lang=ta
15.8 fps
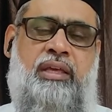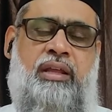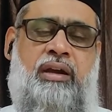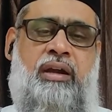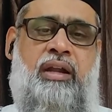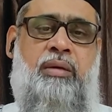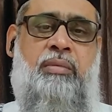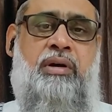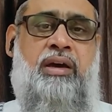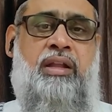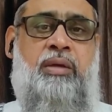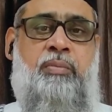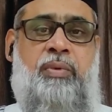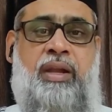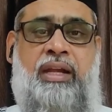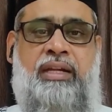ஏராளமான
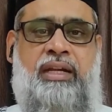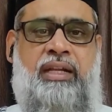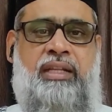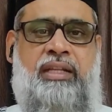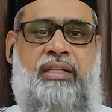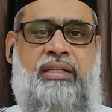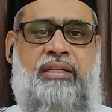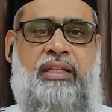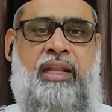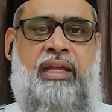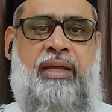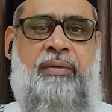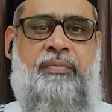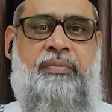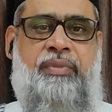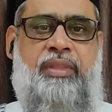பலன்கள் இருக்கின்றன
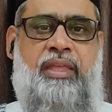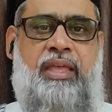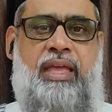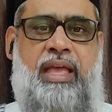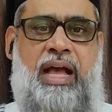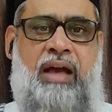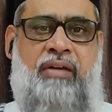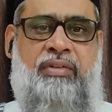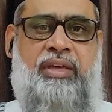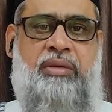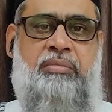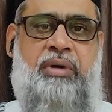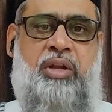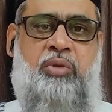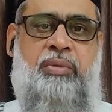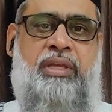அவை
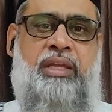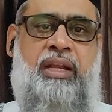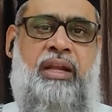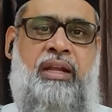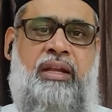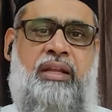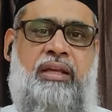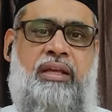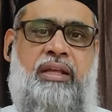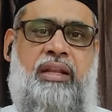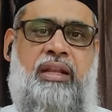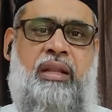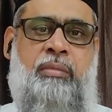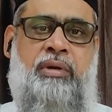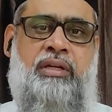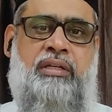மறுமையில்
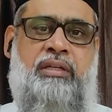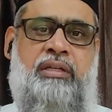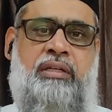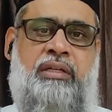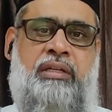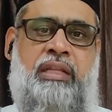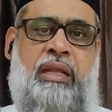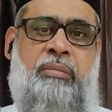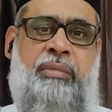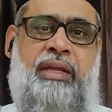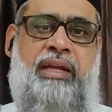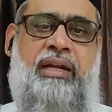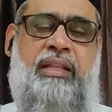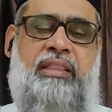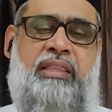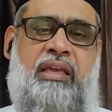நமக்கு
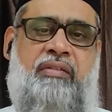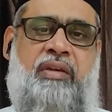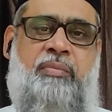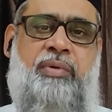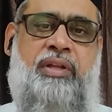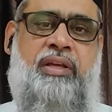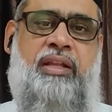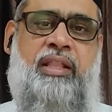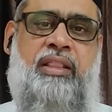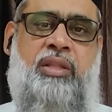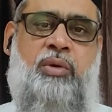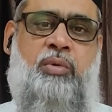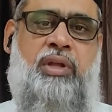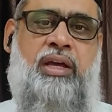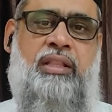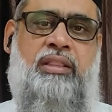நன்மைகள் தேவைப்படுகிற அந்த
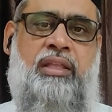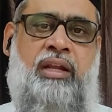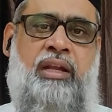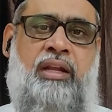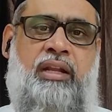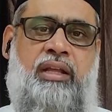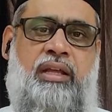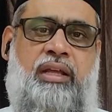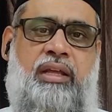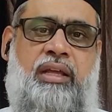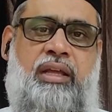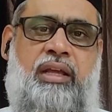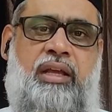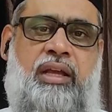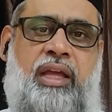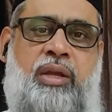உலகத்தில்
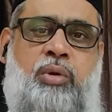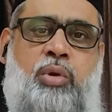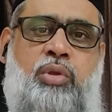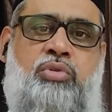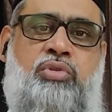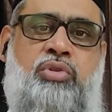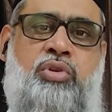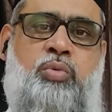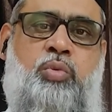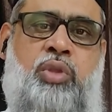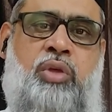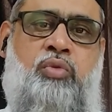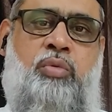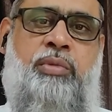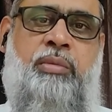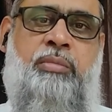கை கொடுத்து
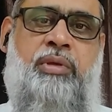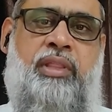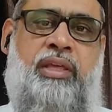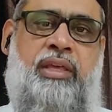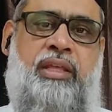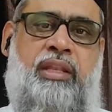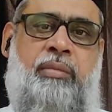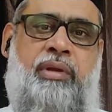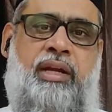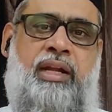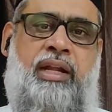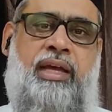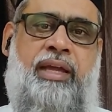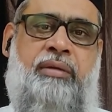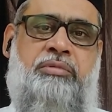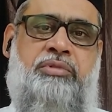உதவும் என்பதை
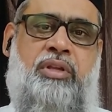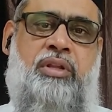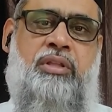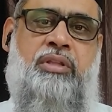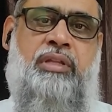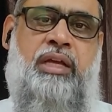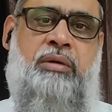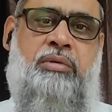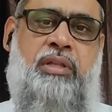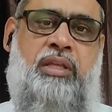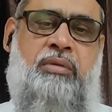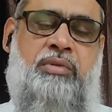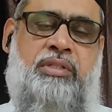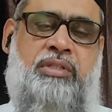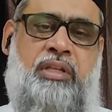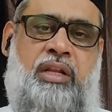நபிகள் நாயகம் சல்லல்லா
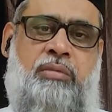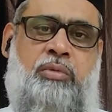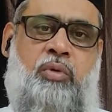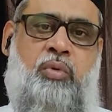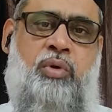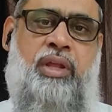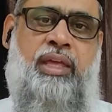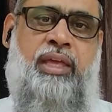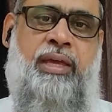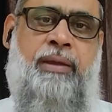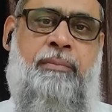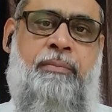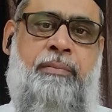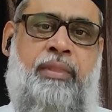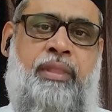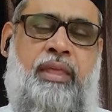அலஹி வசல்லம் அவர்களுடைய
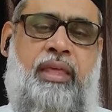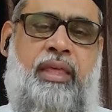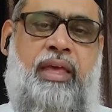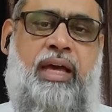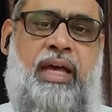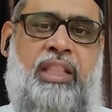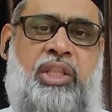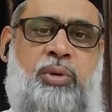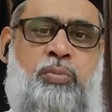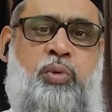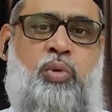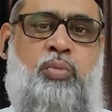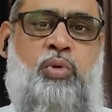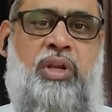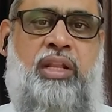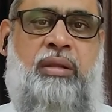அந்த
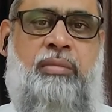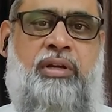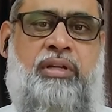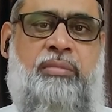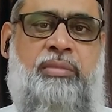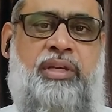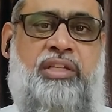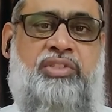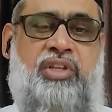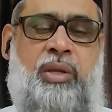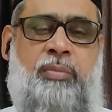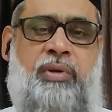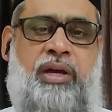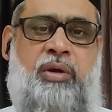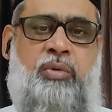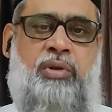பொன்மொழி நமக்கு மிகச்
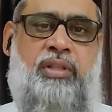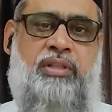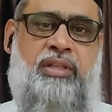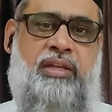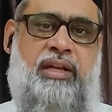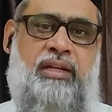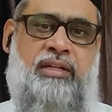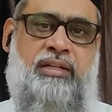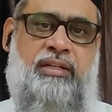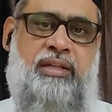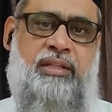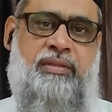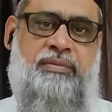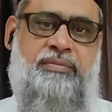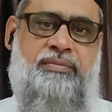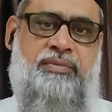சிறப்பாக உணர்த்தி
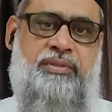காட்டுகிறது